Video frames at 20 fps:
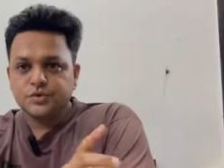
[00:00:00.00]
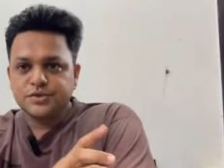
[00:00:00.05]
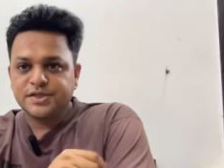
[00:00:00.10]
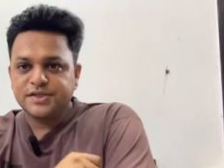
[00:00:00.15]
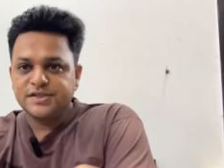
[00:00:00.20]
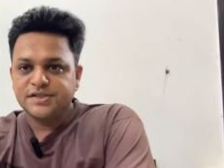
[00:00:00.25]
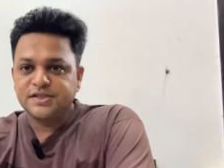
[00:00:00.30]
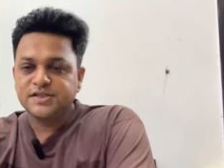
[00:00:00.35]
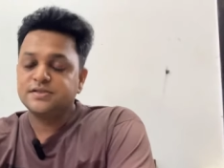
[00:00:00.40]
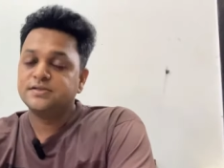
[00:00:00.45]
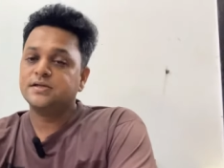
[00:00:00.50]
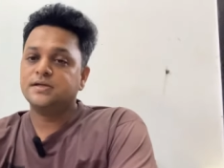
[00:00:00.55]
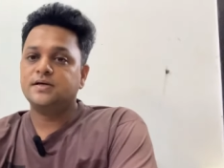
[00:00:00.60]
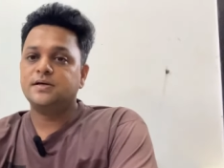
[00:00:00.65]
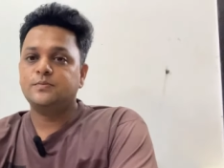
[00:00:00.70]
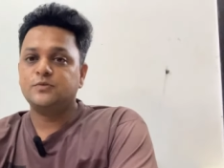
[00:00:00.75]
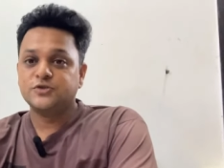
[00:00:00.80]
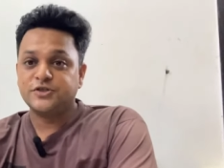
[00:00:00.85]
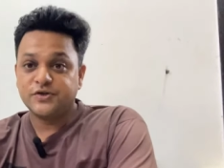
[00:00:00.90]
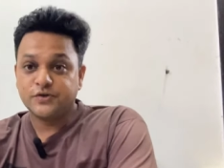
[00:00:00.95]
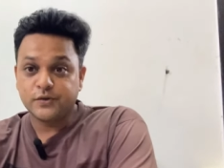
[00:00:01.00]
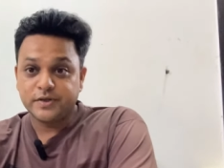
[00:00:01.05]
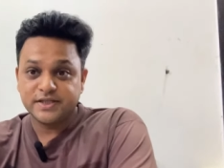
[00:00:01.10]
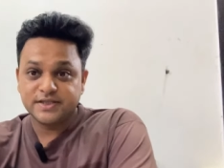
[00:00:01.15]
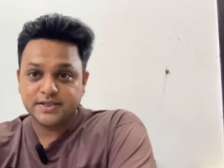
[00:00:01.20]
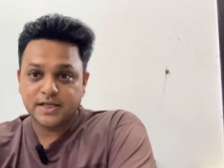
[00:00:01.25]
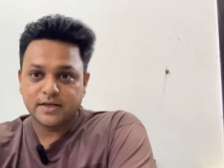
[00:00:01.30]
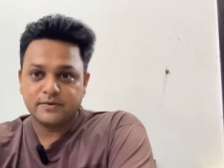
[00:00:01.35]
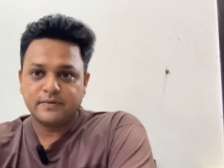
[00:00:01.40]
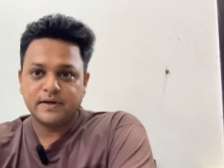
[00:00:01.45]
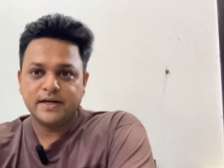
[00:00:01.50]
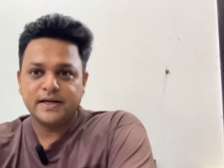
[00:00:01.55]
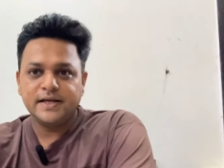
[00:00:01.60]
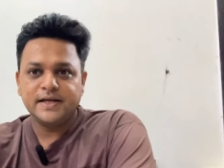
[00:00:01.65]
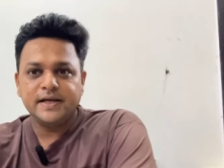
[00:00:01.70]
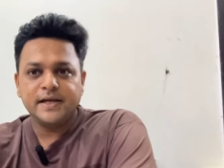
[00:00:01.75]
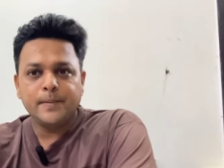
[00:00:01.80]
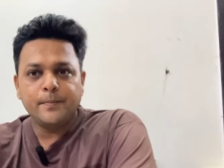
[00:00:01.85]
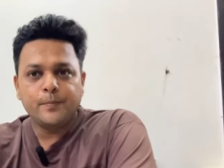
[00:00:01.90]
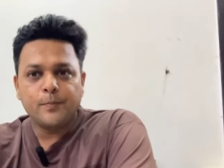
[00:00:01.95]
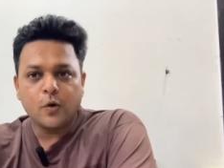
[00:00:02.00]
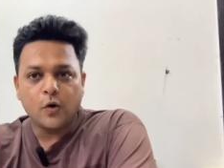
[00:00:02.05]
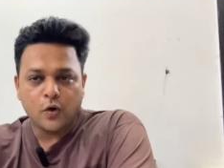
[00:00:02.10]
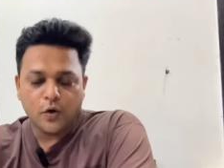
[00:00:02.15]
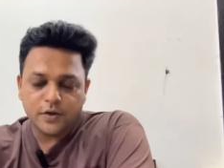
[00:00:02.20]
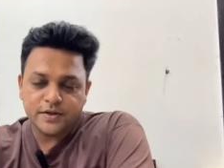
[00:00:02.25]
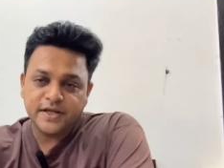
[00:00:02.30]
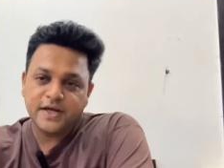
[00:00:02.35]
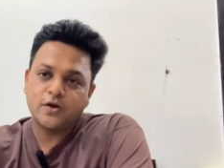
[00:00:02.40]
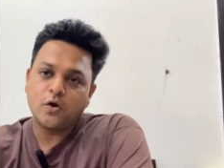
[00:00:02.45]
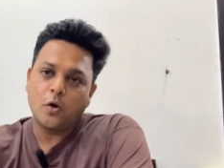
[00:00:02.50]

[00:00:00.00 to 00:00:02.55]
दूसरी चीज़ मुझे नोटिस करवानी है ये बहुत ही